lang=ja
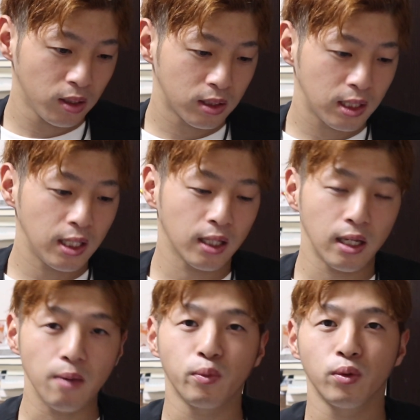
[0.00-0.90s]
好きな
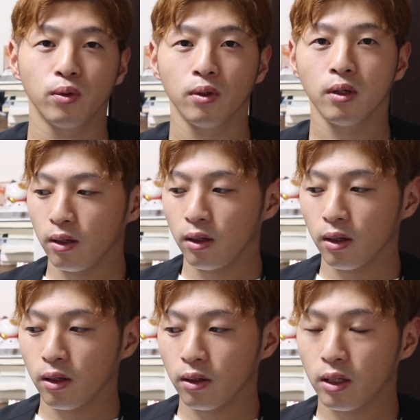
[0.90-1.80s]
タイプ
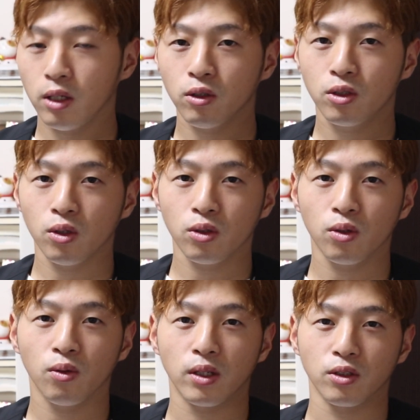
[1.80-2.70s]
気の強
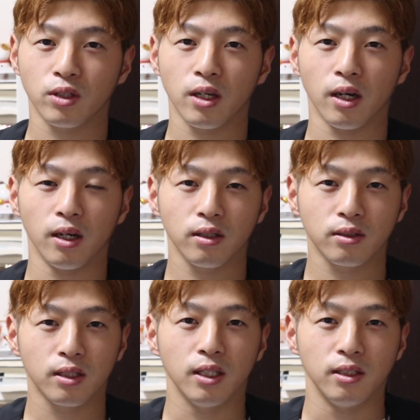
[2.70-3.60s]
そうな女性が
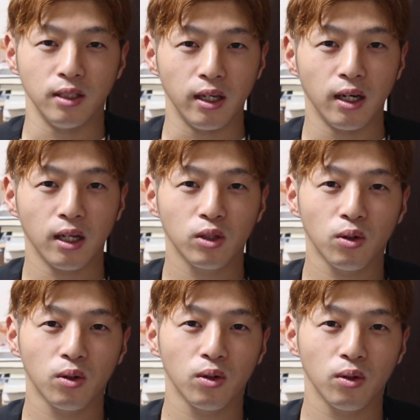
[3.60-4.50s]
好きですねあ
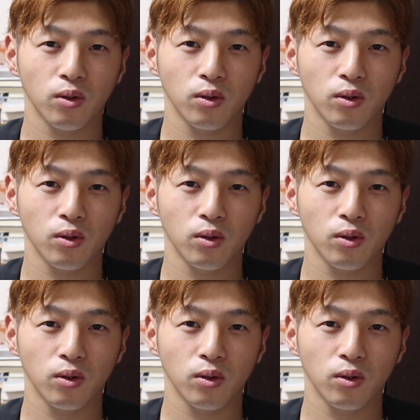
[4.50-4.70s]
と